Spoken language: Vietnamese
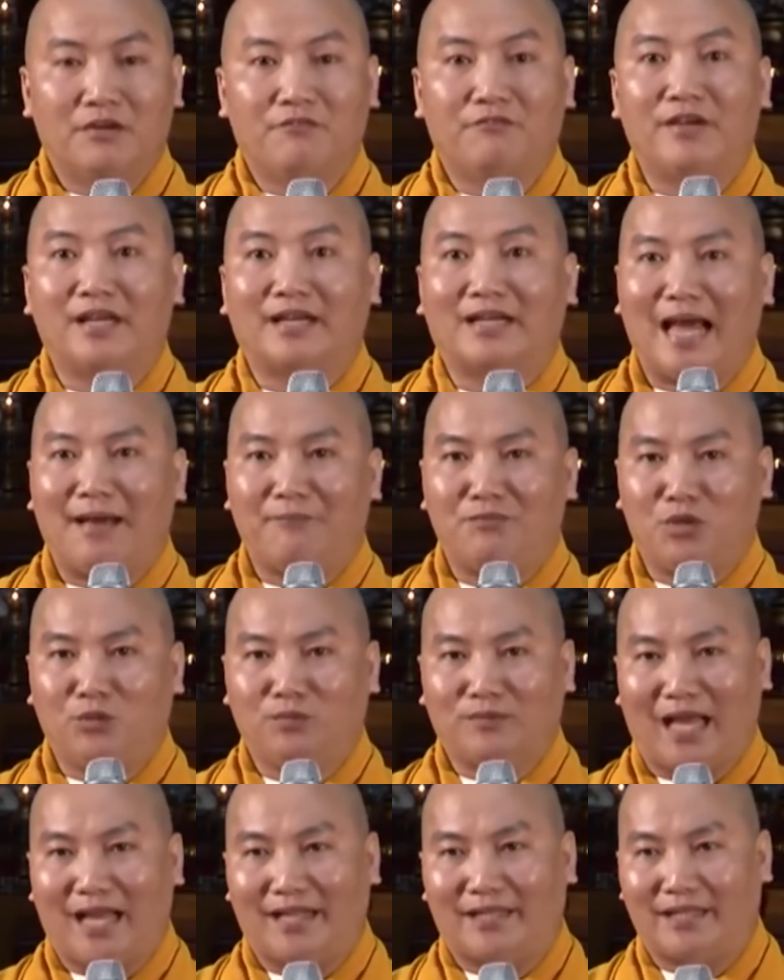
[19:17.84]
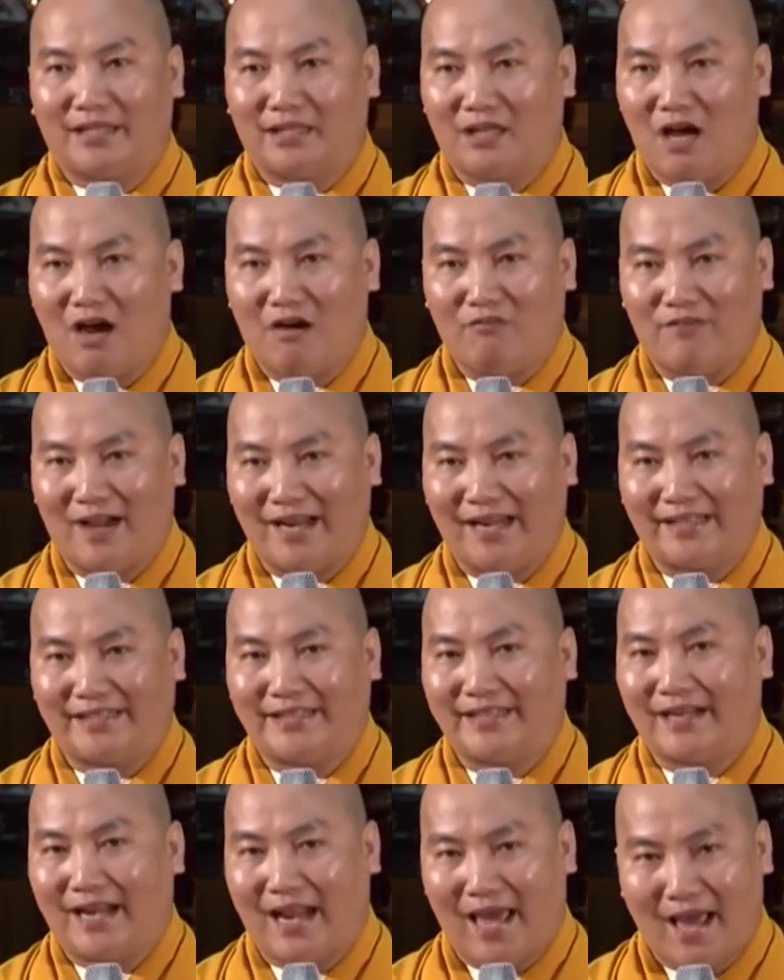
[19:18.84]
Việt Nam chúng ta chuyện đó không phải là
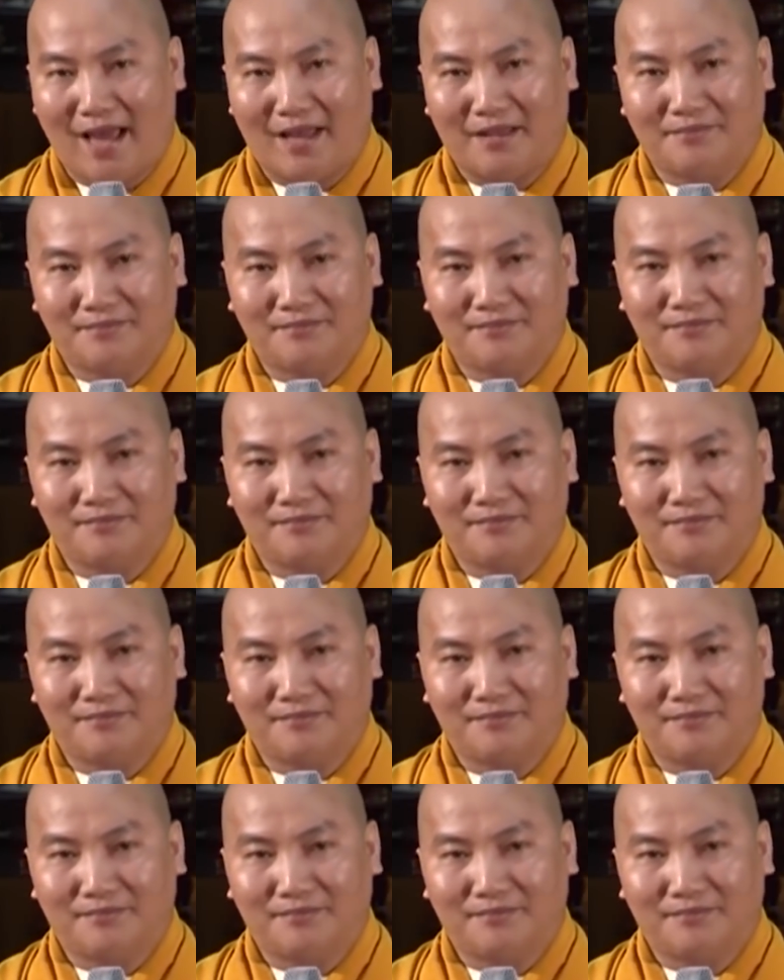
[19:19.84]
chuyện lạ.